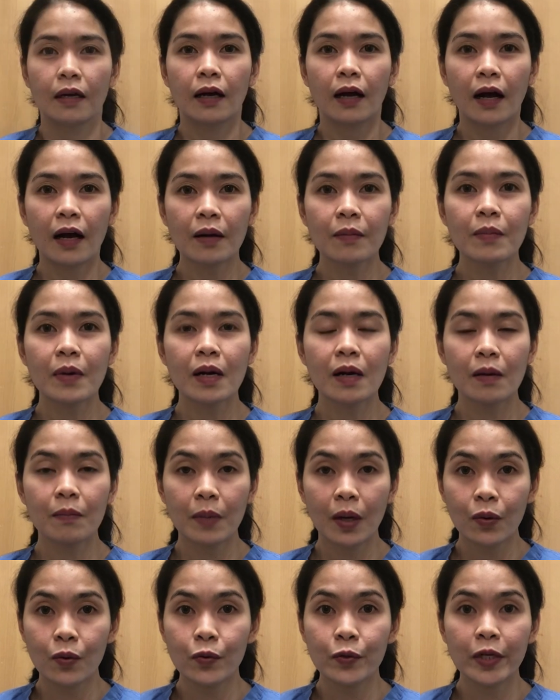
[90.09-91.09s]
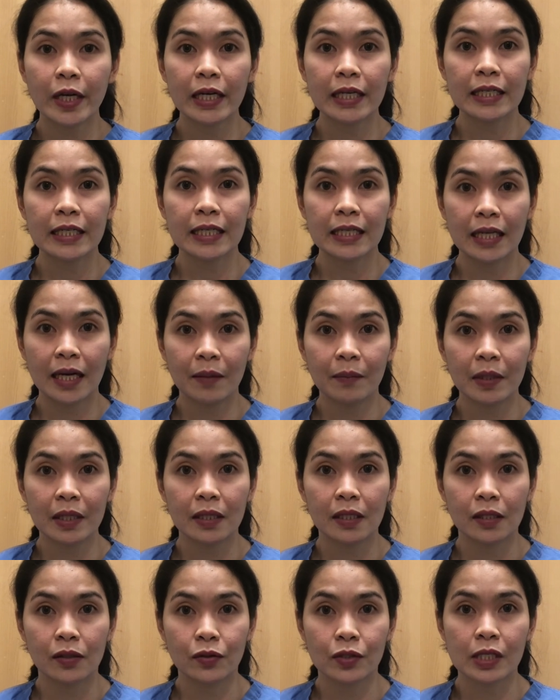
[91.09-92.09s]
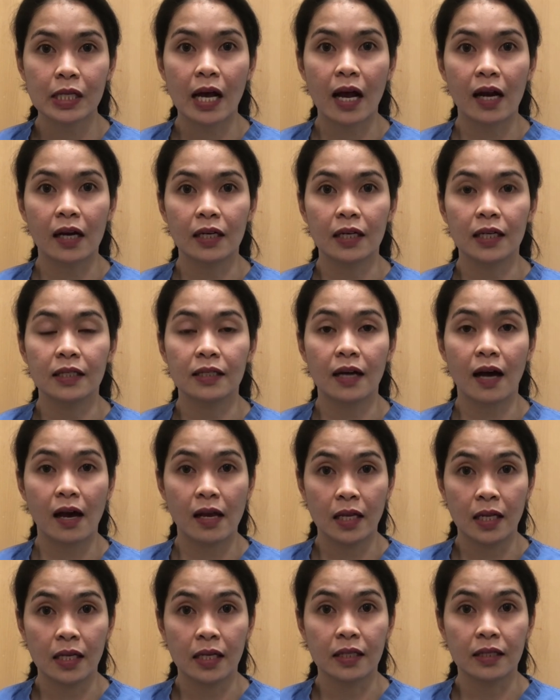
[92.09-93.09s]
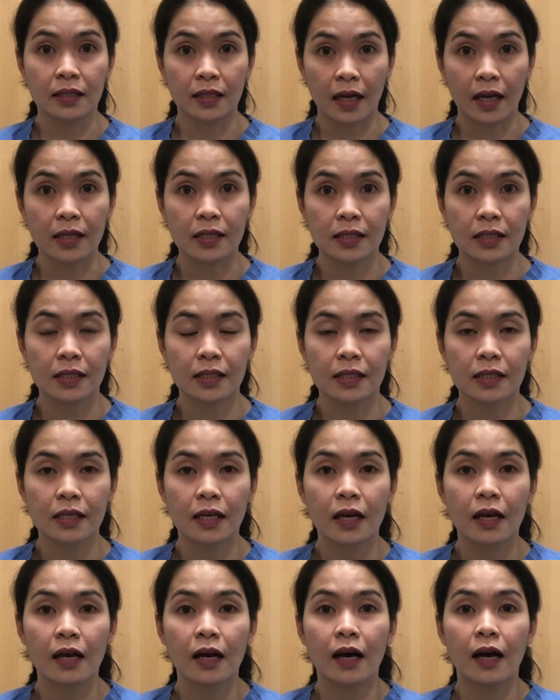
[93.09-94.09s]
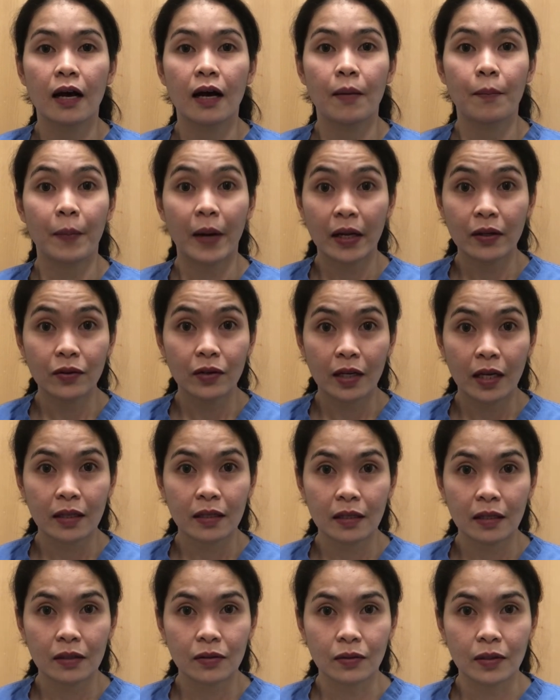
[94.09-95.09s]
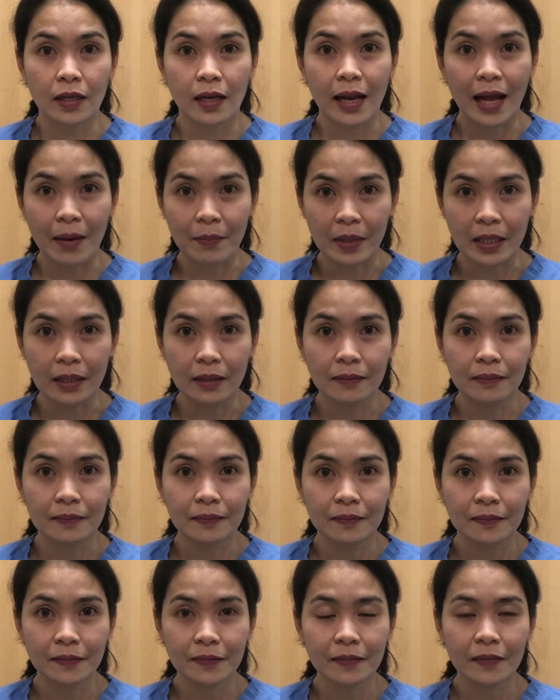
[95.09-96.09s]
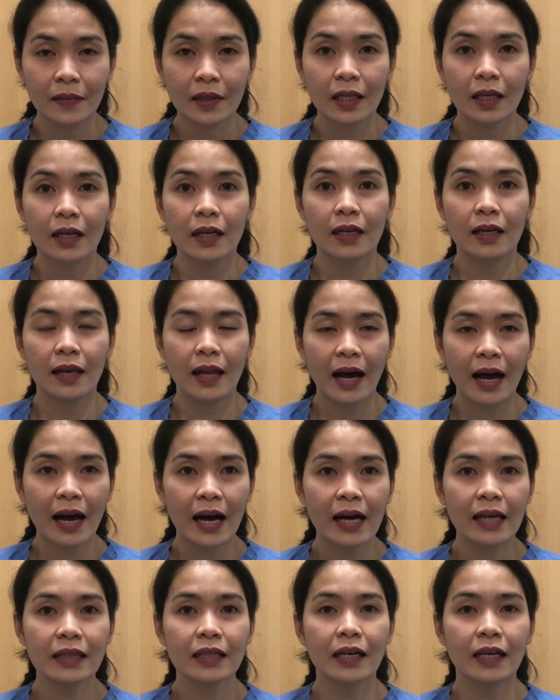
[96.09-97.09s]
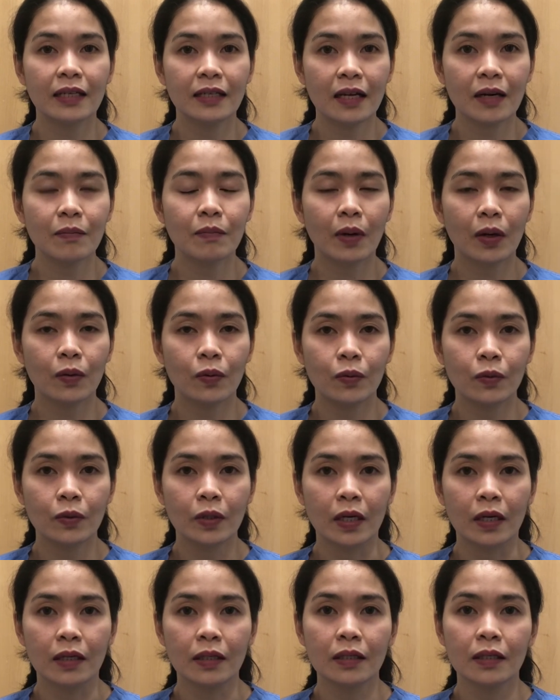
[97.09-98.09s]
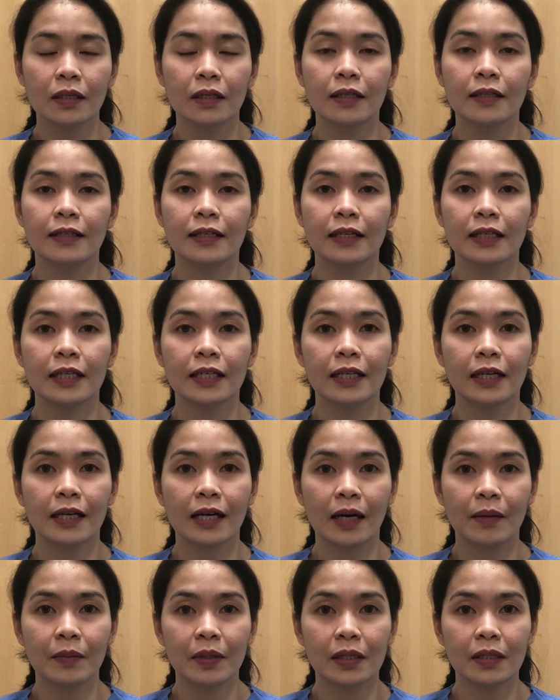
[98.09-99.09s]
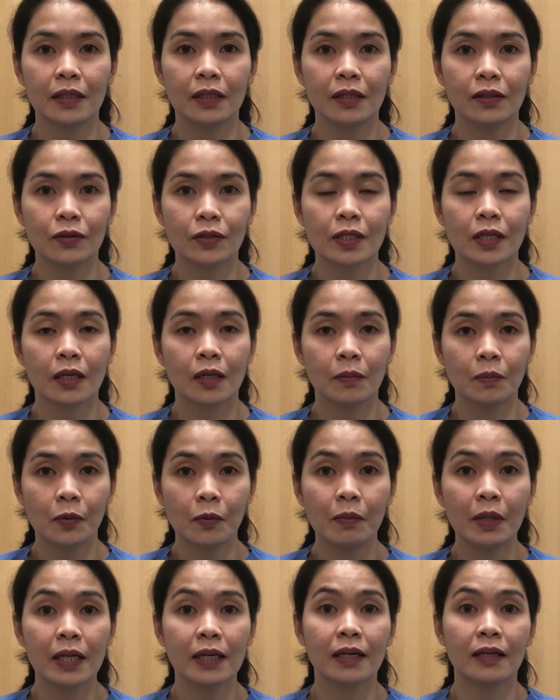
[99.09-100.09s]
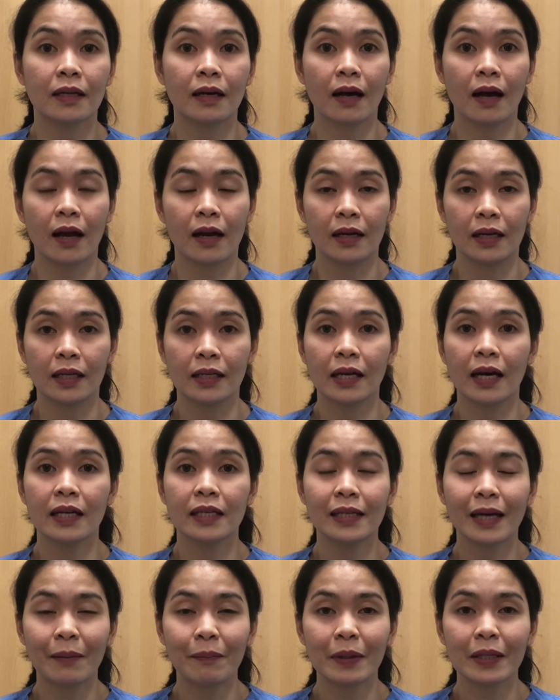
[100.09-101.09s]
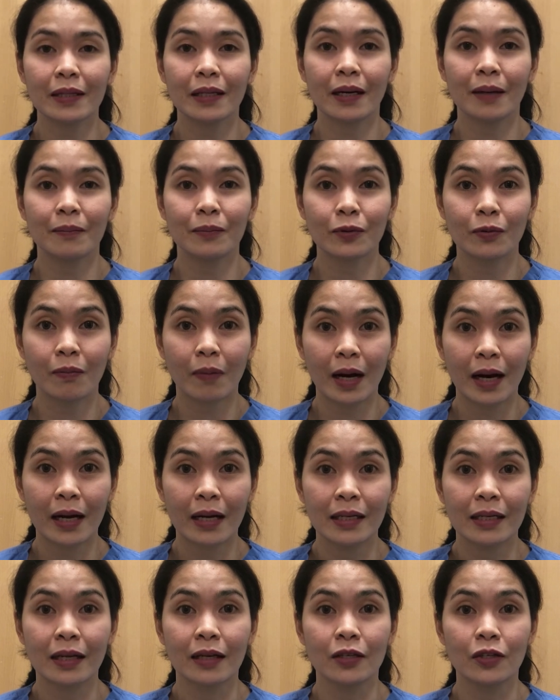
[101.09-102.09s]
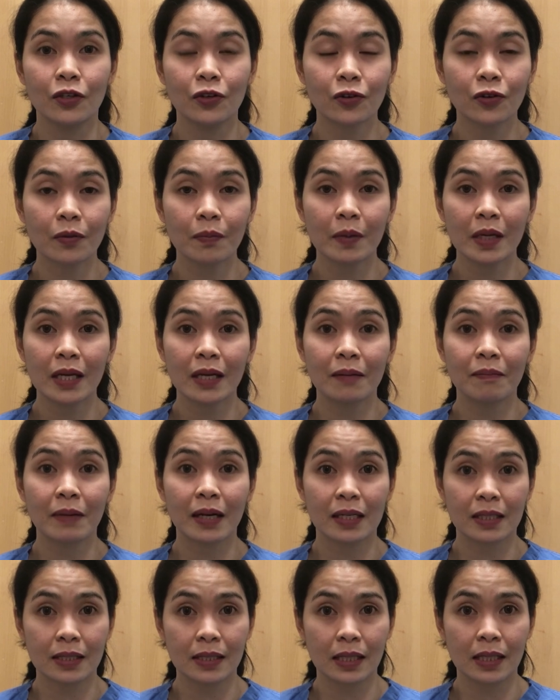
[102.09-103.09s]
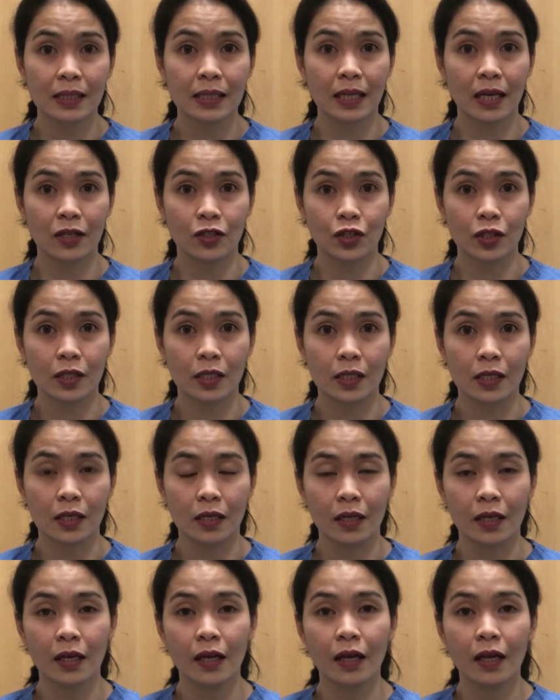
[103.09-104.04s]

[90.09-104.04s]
Ang mga bakunang ginamit dito sa Ireland ay ligtas. Paano natin ito nalaman? Lahat ng bakuna na ginagamit dito sa Republika ng Ireland ay dapat naaprubahan ng European Medicines Agency.